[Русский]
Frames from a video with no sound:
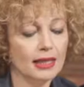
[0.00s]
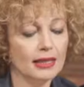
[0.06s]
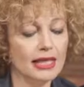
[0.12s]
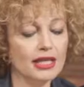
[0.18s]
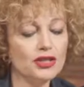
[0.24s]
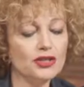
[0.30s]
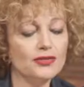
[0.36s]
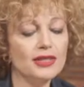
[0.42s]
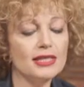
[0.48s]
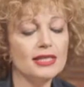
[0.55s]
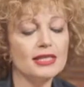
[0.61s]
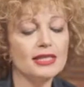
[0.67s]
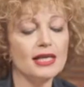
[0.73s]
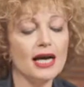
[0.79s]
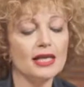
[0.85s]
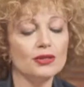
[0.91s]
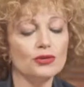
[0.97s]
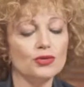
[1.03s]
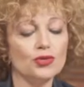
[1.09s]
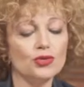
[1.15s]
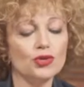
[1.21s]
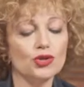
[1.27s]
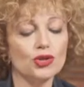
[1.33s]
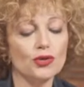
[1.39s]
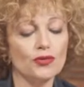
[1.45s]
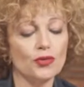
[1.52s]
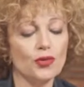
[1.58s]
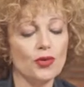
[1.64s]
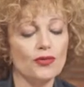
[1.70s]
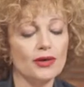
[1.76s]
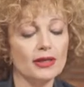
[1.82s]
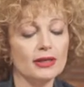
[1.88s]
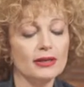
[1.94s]
Наш Витязь Карлу чуть
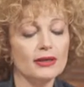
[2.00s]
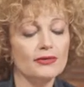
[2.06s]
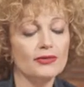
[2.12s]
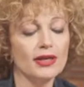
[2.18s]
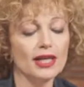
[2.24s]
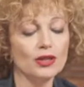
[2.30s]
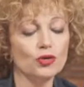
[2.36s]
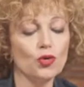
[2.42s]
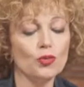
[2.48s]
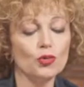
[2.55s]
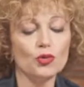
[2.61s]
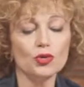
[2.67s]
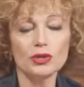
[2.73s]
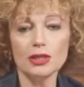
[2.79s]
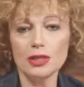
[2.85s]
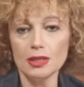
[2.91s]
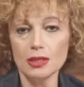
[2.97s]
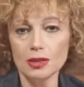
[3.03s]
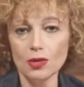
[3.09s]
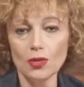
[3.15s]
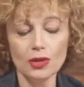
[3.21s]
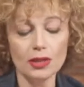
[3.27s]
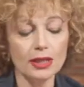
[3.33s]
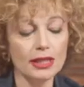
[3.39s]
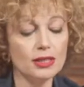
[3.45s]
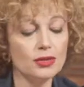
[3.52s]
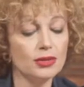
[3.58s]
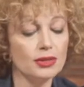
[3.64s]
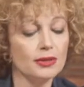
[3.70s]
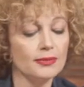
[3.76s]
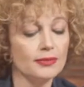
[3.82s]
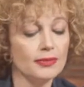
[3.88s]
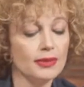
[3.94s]
живого в котомку за седло кладет,
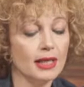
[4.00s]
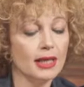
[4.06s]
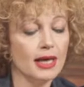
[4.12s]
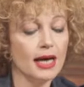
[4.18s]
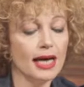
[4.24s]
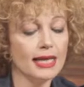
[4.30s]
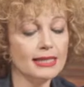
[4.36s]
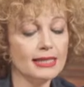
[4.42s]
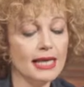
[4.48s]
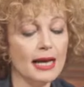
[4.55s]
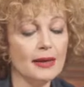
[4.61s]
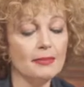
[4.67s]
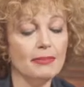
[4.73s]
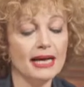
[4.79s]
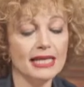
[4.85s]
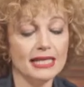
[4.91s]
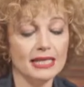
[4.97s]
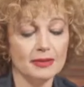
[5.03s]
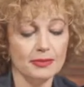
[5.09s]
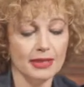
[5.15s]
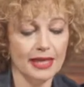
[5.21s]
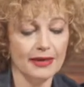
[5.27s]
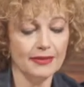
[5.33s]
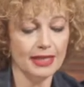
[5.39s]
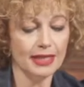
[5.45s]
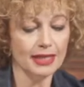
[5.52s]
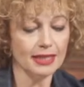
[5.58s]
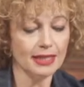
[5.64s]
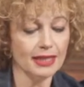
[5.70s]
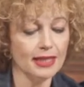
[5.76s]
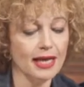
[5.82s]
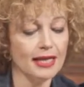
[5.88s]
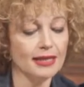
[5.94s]
а сам, боясь мгновения
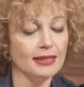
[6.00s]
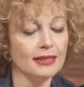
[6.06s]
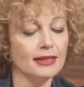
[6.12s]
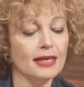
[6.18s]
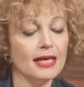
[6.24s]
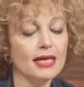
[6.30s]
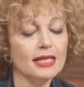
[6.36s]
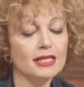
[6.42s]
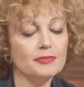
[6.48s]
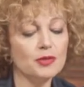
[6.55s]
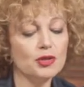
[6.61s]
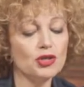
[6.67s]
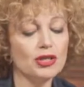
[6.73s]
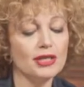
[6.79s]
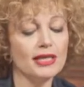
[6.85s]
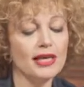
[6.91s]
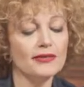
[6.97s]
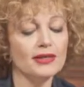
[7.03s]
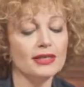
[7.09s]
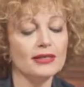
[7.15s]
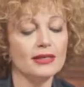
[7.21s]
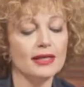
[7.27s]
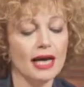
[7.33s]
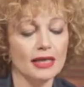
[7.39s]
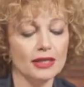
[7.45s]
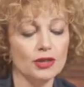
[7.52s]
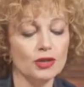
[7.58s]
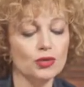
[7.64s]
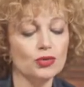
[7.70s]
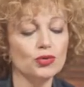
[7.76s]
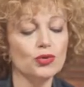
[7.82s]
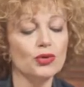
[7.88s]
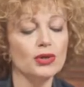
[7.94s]
траты, спешит наверх горы
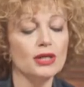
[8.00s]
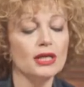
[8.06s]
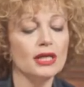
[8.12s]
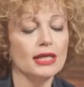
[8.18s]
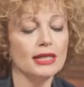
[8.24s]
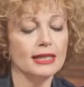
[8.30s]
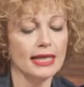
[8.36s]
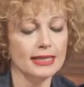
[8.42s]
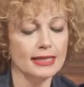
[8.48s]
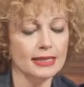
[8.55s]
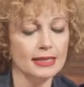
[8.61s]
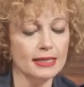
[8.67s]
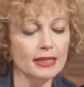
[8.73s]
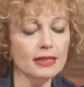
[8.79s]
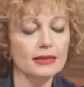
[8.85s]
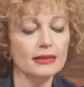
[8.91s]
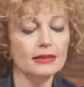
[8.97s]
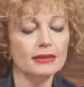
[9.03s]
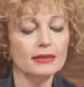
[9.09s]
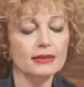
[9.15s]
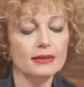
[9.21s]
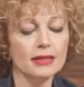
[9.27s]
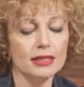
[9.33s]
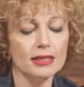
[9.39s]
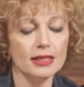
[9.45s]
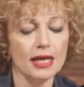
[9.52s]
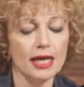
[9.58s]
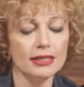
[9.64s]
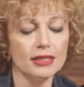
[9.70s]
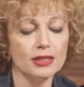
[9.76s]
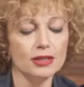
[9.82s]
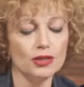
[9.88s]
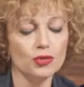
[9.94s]
крутой, достиг и с
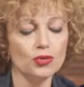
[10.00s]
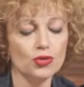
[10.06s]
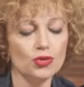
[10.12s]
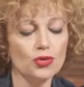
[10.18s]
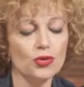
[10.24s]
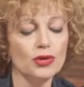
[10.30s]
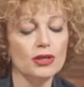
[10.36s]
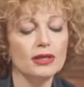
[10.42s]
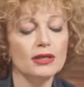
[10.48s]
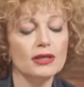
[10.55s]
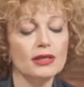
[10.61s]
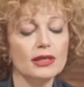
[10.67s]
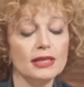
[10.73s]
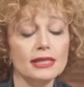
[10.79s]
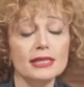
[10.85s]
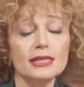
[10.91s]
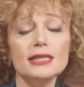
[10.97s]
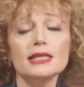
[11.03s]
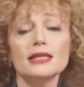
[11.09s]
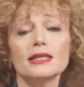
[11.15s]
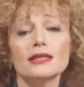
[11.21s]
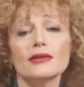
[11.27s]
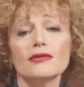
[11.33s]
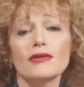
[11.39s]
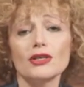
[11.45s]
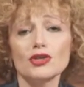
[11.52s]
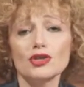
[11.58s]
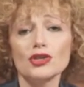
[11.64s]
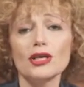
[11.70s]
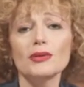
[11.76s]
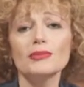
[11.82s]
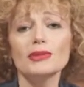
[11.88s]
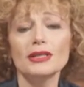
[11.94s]
радостной душой летит
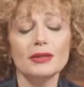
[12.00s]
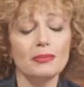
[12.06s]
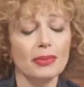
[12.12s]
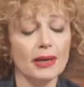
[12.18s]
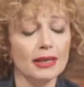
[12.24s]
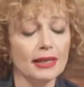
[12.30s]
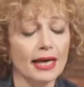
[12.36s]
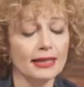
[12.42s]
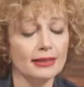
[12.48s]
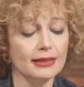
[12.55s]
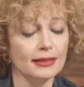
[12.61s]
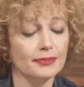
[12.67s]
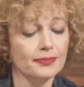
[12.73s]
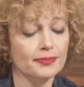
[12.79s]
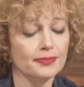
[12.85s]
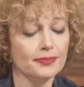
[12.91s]
волшебные палаты.